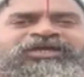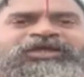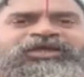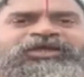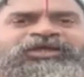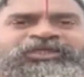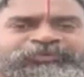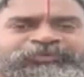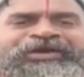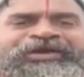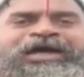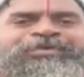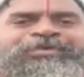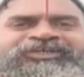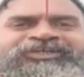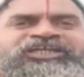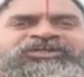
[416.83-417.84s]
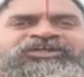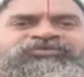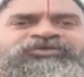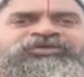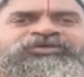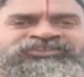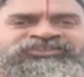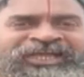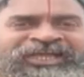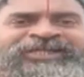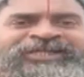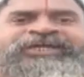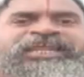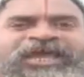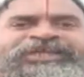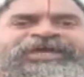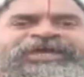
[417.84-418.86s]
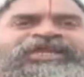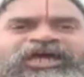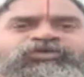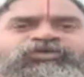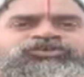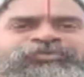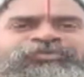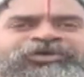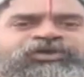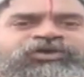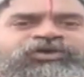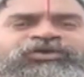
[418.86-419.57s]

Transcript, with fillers: ఈ బ్రాహ్మణ సంఘం సంఖ నాకారు ఆ రోజు మీరు